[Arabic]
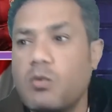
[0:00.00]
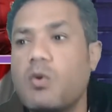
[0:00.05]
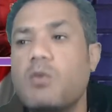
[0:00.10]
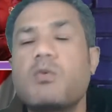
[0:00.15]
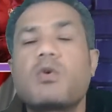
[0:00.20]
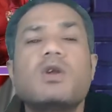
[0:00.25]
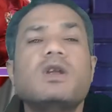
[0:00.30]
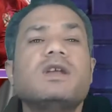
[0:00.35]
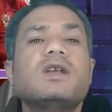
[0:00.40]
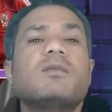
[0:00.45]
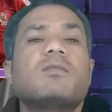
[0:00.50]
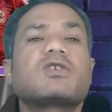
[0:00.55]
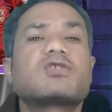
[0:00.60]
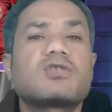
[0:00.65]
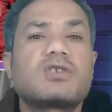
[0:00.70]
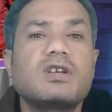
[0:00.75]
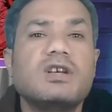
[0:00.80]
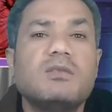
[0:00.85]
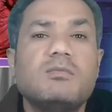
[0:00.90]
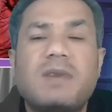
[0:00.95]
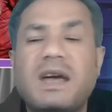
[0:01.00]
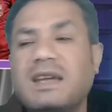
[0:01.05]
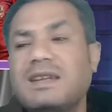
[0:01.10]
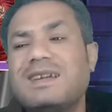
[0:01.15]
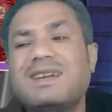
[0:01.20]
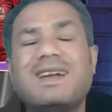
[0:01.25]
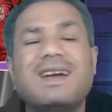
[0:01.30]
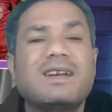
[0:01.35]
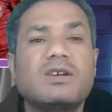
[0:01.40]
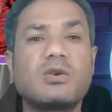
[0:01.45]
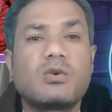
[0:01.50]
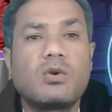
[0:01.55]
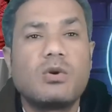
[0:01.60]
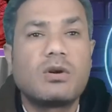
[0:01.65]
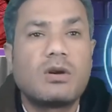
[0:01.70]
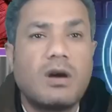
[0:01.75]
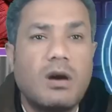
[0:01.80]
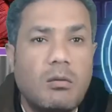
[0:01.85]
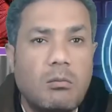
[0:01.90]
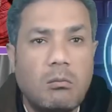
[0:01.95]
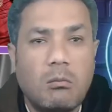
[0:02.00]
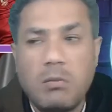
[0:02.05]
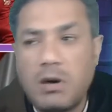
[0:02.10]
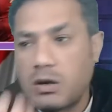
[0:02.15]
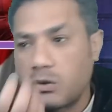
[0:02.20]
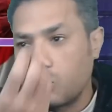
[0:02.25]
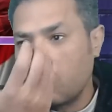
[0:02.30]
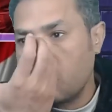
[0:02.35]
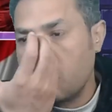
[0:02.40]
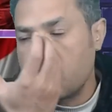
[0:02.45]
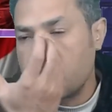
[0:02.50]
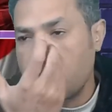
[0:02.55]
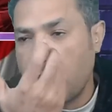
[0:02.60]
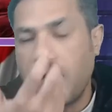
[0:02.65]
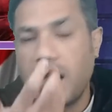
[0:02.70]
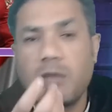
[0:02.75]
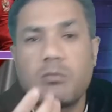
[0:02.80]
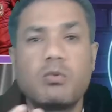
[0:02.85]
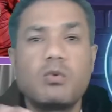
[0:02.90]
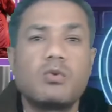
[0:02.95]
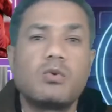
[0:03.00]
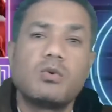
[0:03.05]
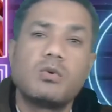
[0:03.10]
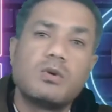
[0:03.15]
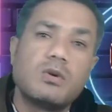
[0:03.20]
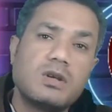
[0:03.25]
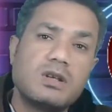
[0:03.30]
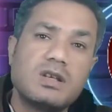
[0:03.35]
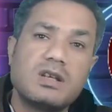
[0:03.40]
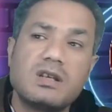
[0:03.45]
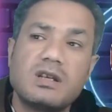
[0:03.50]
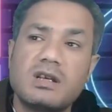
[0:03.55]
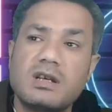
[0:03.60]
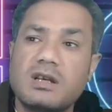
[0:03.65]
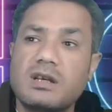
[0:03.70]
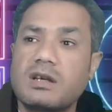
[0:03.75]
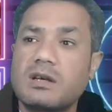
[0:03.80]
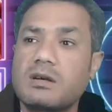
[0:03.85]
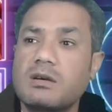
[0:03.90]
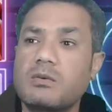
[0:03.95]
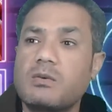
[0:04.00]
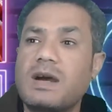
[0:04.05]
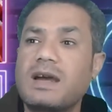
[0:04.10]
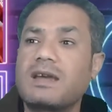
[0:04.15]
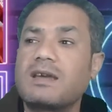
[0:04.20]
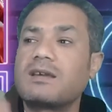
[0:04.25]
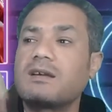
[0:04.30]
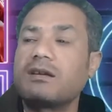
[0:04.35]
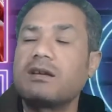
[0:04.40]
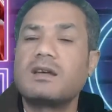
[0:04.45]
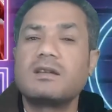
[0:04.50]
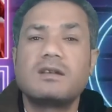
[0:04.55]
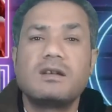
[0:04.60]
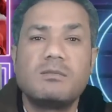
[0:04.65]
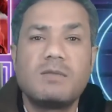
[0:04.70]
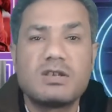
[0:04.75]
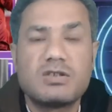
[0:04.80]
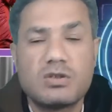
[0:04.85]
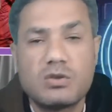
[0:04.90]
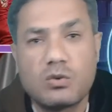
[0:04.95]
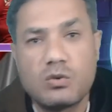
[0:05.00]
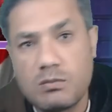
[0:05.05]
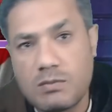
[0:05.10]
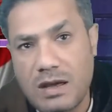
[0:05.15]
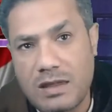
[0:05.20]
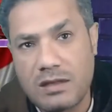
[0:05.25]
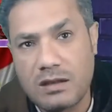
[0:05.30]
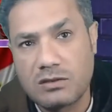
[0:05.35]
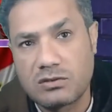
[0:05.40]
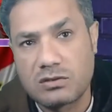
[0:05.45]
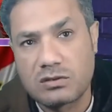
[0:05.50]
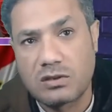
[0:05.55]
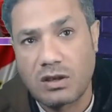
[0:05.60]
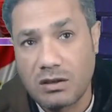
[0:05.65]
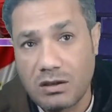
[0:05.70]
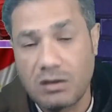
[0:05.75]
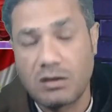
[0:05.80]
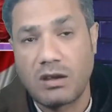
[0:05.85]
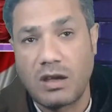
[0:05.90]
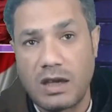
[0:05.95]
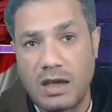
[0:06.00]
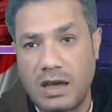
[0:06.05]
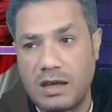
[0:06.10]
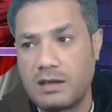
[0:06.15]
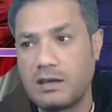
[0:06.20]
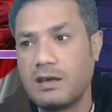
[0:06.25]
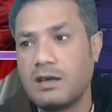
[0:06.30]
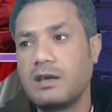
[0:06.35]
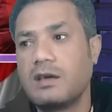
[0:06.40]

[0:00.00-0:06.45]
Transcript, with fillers: وهم كلنا مصريين بعيدا عن الكرة برضه مش عاجبه إن وجه الرياضي المصري يكون بهذه الطريقة يعني